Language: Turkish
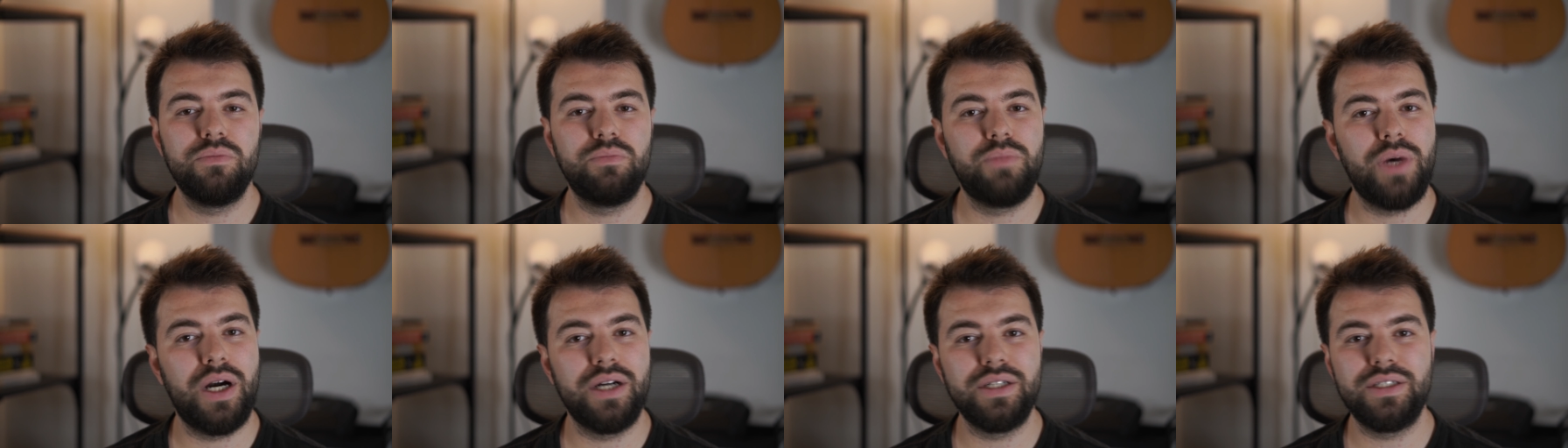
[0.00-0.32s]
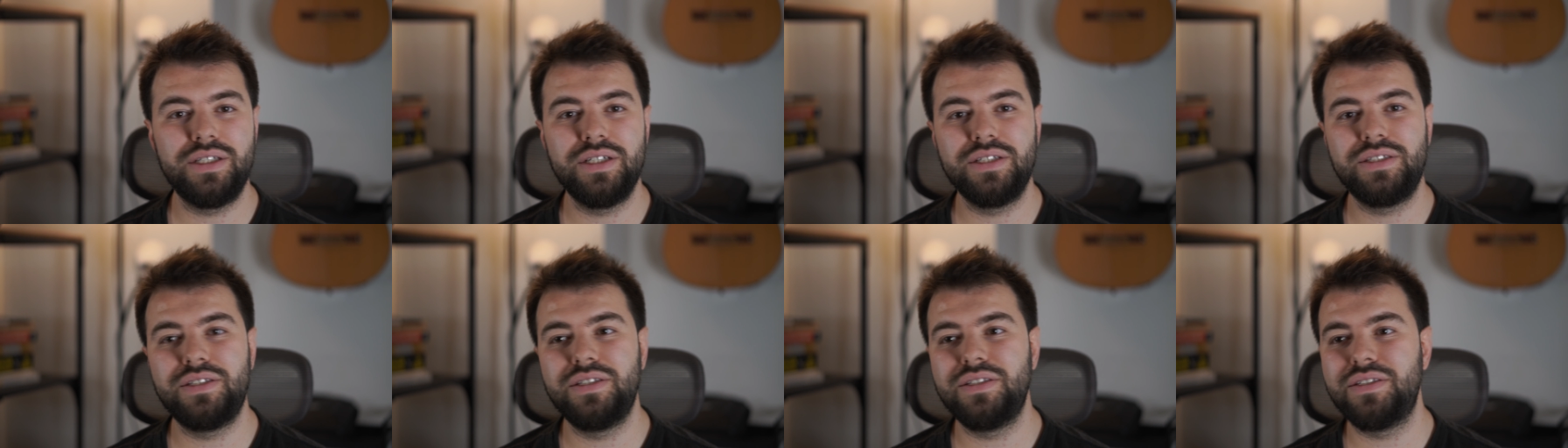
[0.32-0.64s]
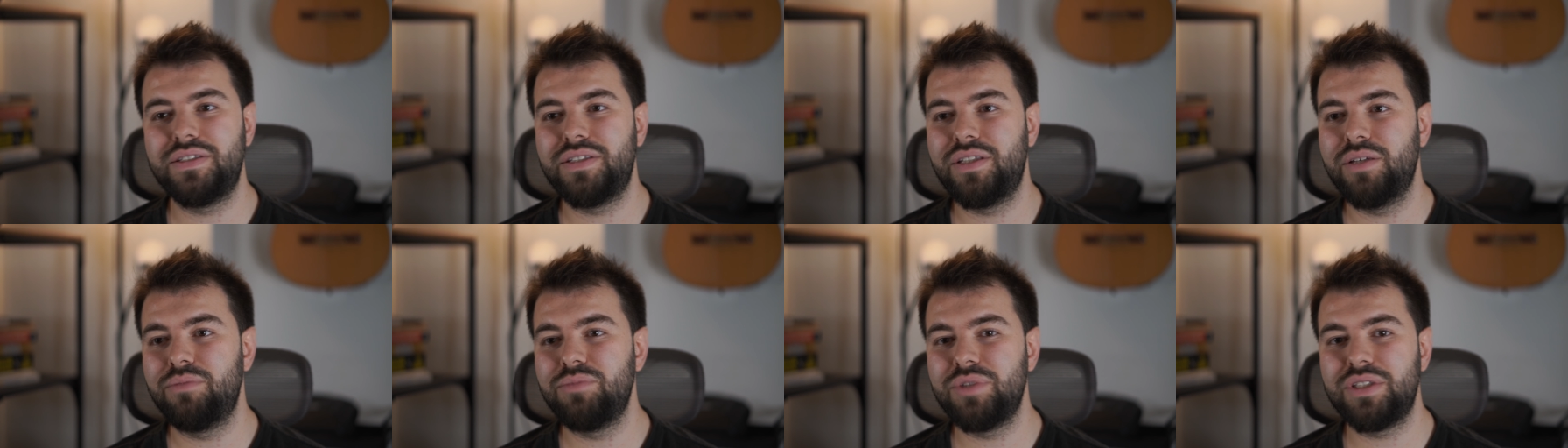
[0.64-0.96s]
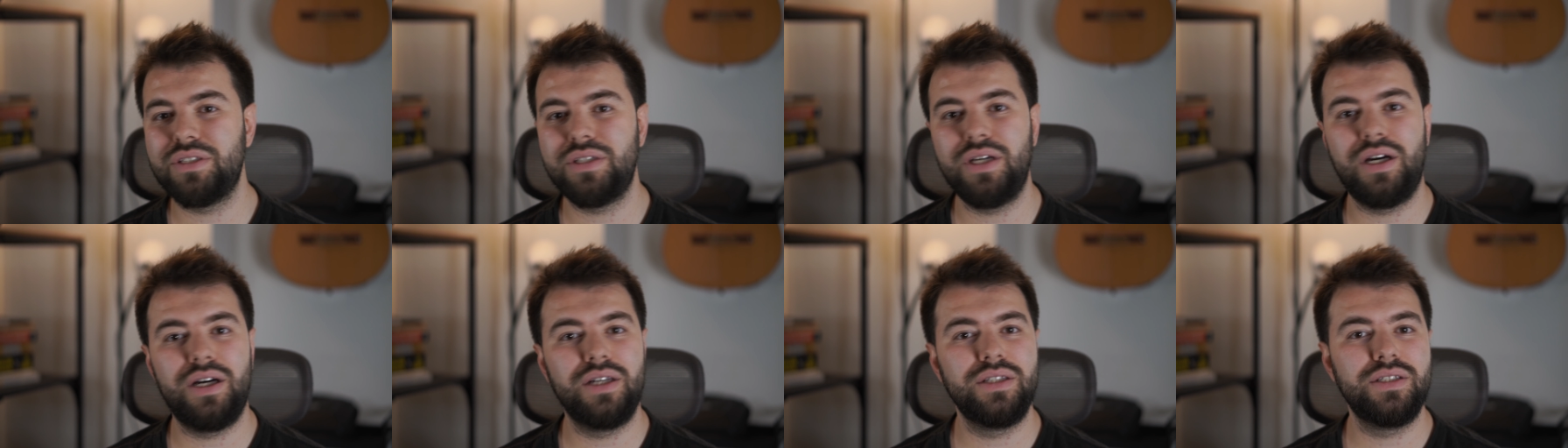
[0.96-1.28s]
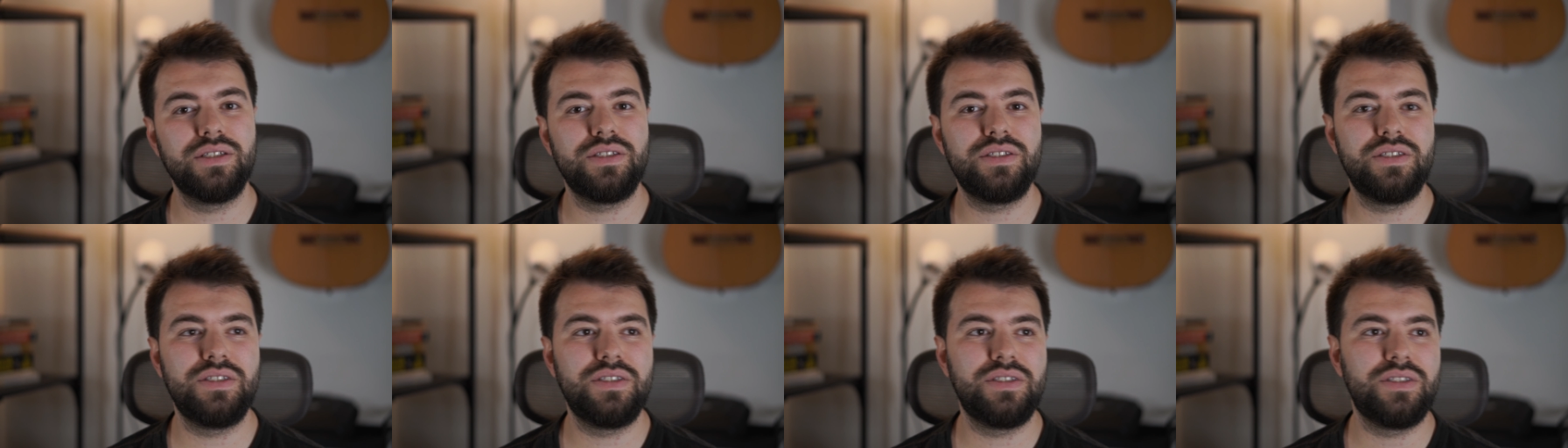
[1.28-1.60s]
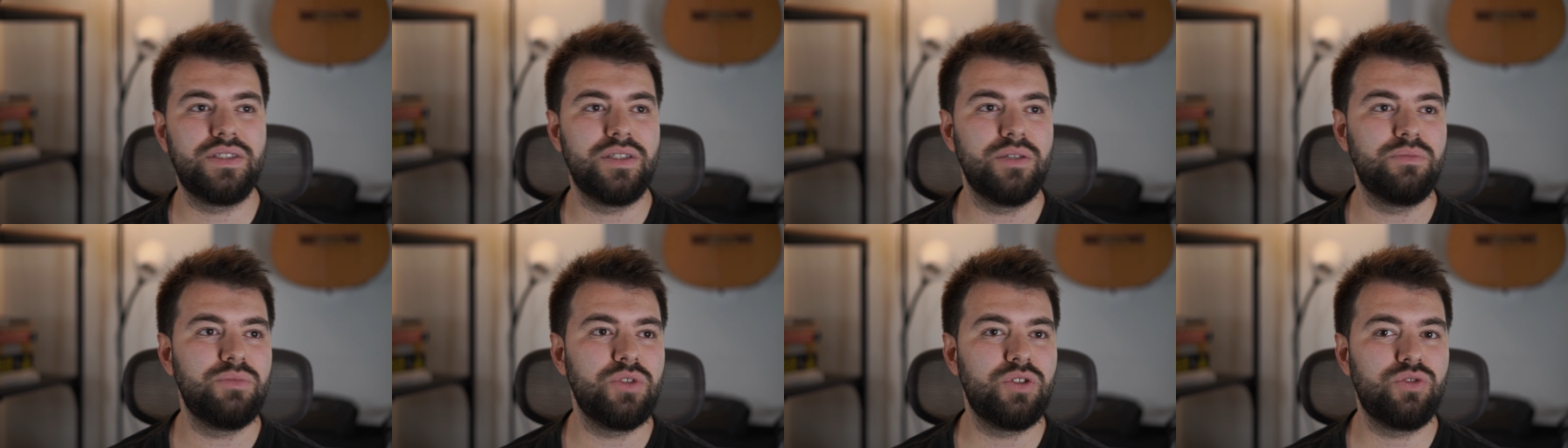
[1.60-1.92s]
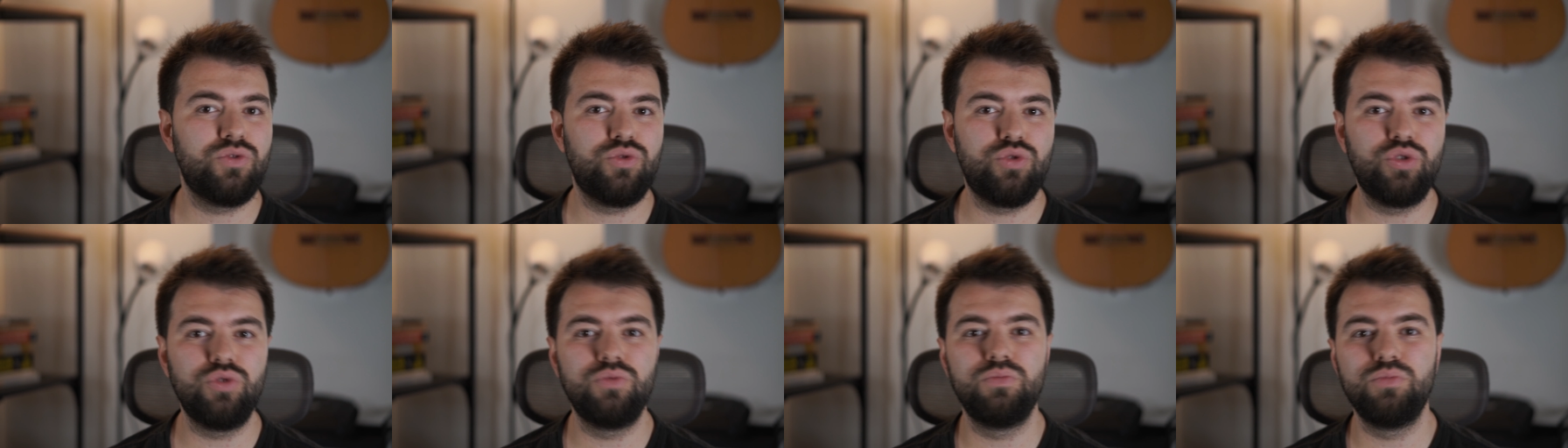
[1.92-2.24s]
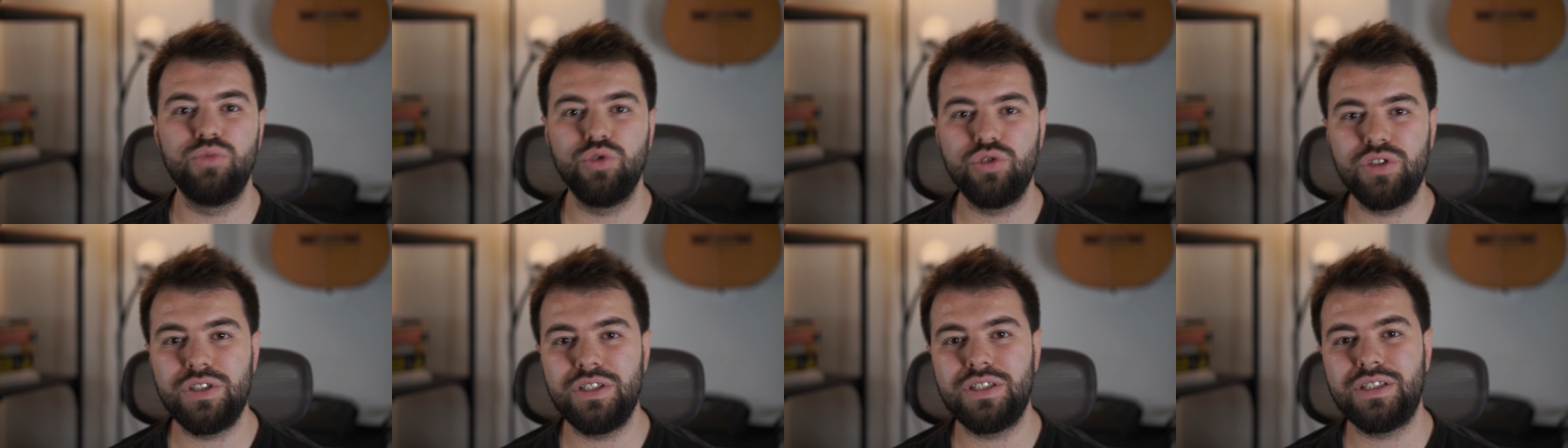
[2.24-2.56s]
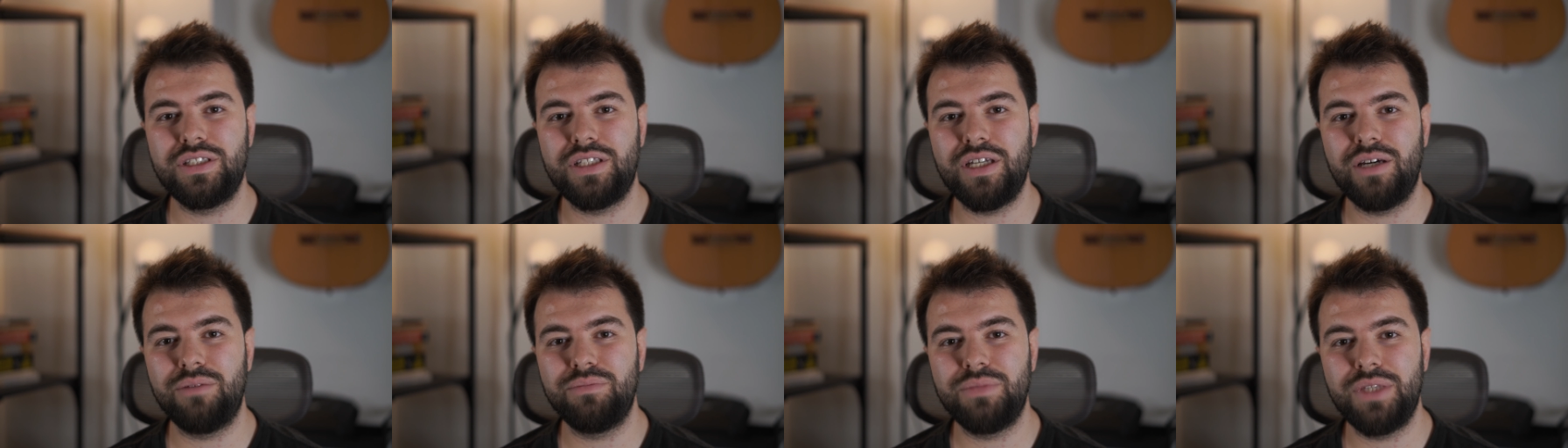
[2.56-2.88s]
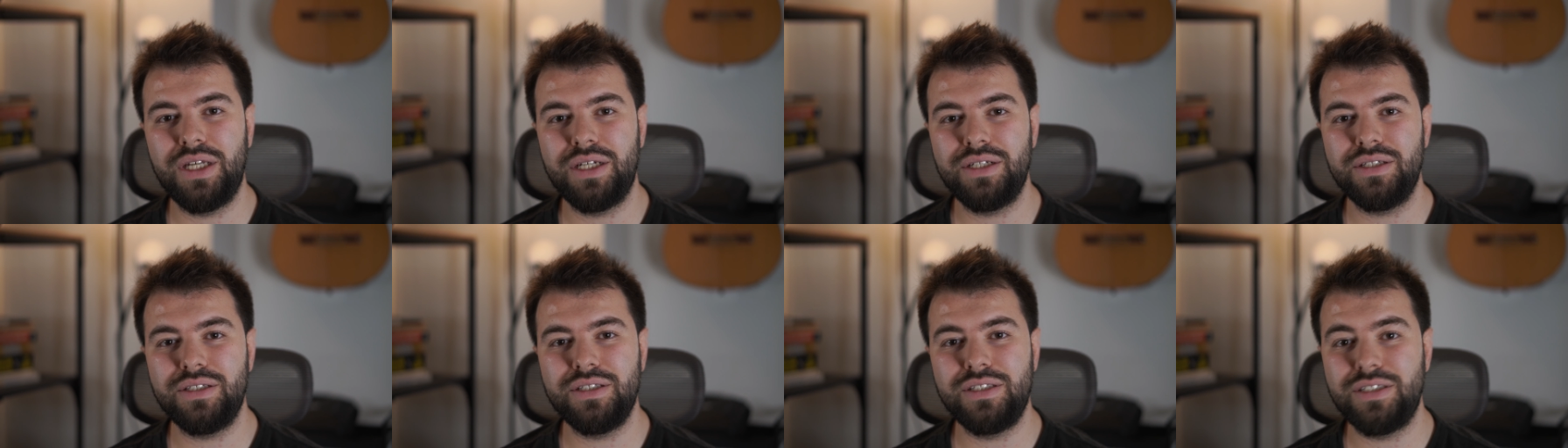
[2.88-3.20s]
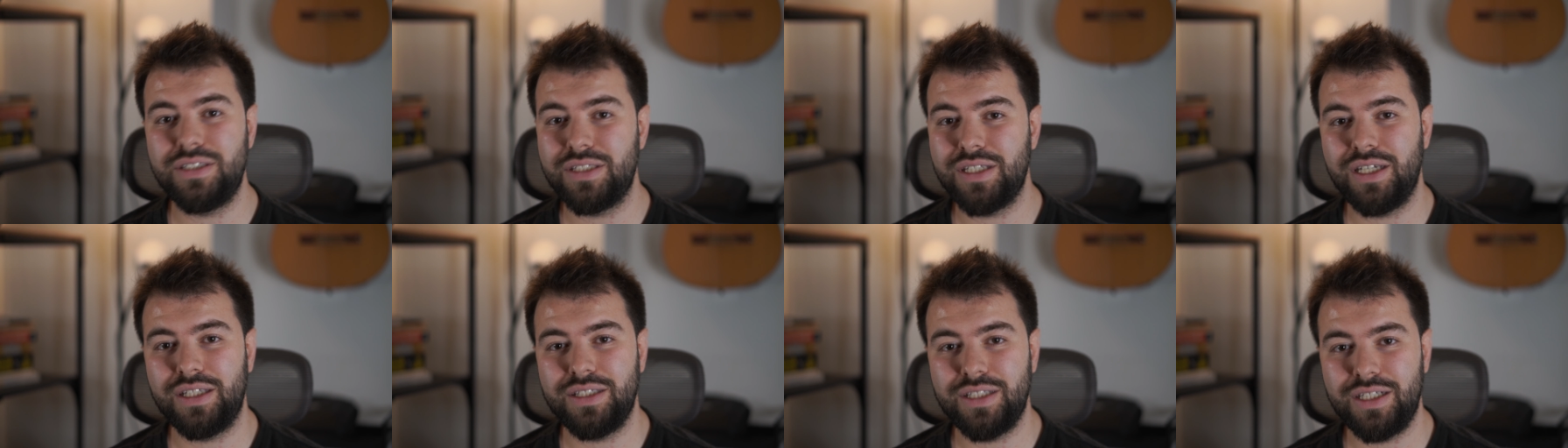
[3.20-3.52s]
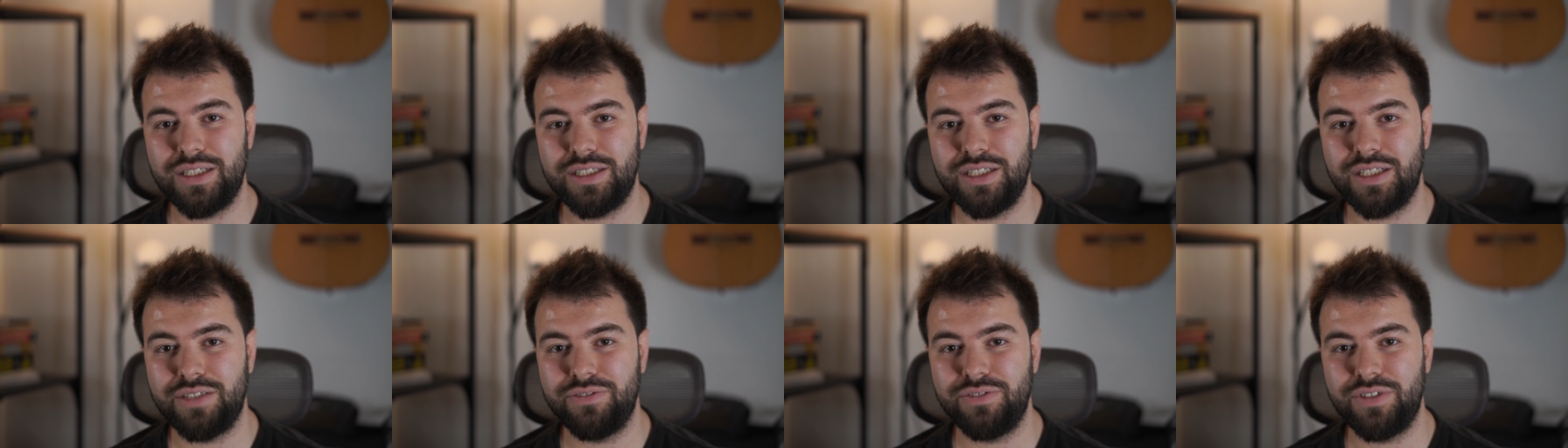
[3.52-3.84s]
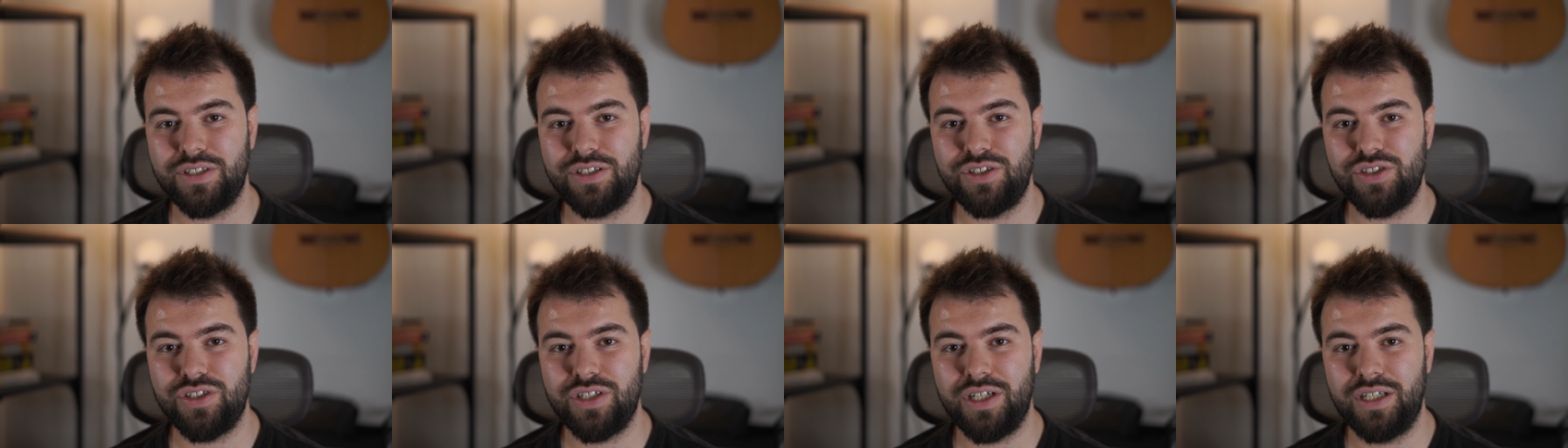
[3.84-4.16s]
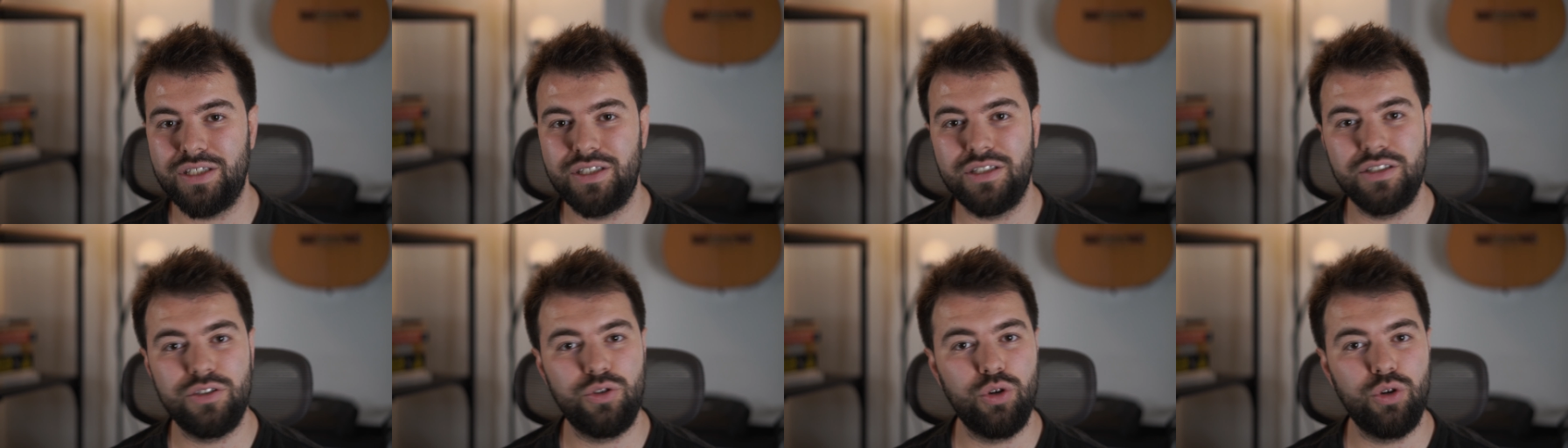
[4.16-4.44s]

Banka sistemi, sağlık sistemi, tüm bu sistemler insanlar tarafından inşa edildi.